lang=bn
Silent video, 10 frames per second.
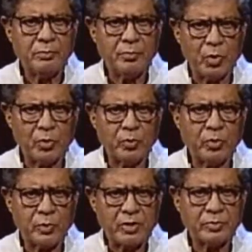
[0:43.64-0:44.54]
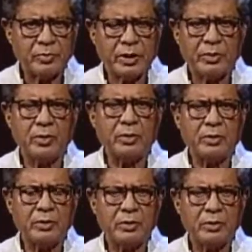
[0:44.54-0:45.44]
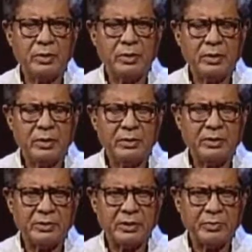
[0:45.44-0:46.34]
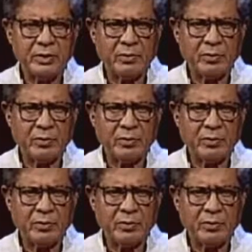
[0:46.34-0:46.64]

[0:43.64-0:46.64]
বর্বর পাষণ্ডের দল জাতির পিতা